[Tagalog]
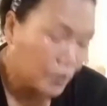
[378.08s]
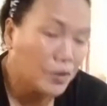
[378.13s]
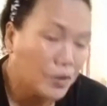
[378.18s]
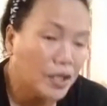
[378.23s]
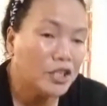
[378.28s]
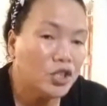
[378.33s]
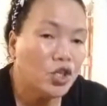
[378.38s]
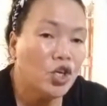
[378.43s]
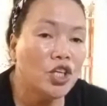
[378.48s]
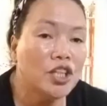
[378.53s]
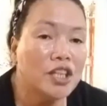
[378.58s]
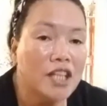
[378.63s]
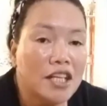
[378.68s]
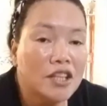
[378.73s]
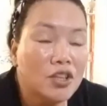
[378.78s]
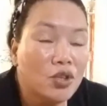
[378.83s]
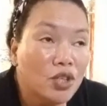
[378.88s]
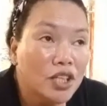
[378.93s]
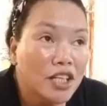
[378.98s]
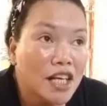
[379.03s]
Oh, andun,
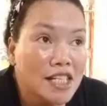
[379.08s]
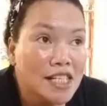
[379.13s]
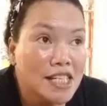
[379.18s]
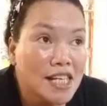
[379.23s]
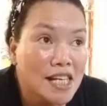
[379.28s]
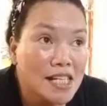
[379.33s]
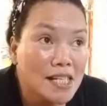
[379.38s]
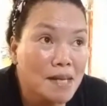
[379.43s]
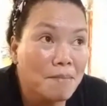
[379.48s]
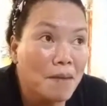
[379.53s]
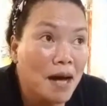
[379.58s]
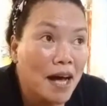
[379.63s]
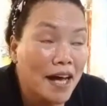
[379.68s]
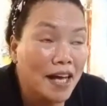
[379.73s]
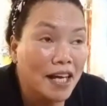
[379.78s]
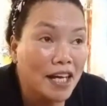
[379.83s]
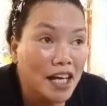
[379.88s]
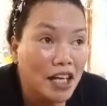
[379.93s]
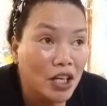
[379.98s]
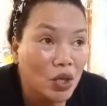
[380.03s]
andun nga sila sa
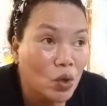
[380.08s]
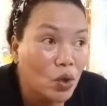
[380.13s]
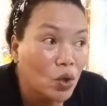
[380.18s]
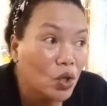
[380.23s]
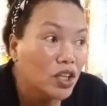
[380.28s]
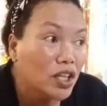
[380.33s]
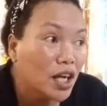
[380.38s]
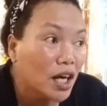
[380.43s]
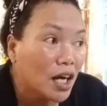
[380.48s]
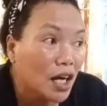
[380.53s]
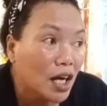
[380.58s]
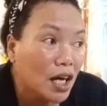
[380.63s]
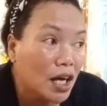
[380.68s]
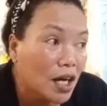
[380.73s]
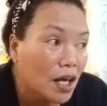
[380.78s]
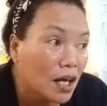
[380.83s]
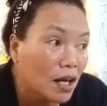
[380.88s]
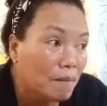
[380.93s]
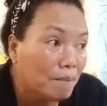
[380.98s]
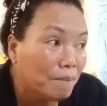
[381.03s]
bahay ngayon na
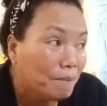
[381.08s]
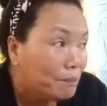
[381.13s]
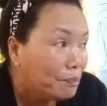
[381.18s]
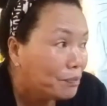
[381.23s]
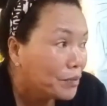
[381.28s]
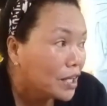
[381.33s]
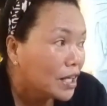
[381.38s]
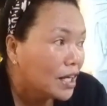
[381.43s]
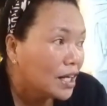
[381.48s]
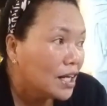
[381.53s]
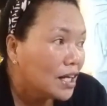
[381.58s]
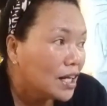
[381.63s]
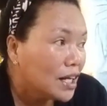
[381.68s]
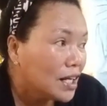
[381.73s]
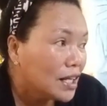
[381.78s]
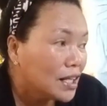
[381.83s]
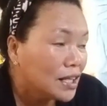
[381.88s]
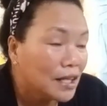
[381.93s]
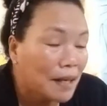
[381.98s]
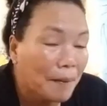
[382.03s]
um,
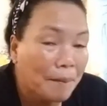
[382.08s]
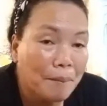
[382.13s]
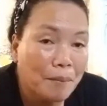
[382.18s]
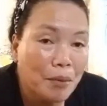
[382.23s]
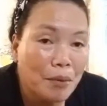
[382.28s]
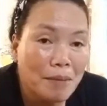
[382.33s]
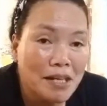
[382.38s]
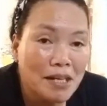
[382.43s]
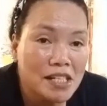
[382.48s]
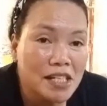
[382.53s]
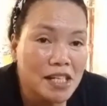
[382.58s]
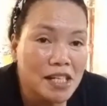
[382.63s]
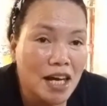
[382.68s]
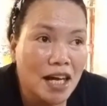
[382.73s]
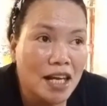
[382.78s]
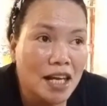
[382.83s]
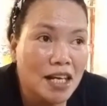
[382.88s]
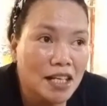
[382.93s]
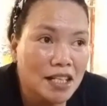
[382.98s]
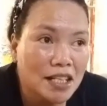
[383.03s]

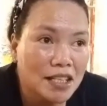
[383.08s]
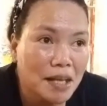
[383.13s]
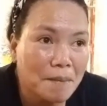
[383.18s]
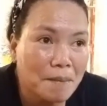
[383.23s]
nagpumasyal.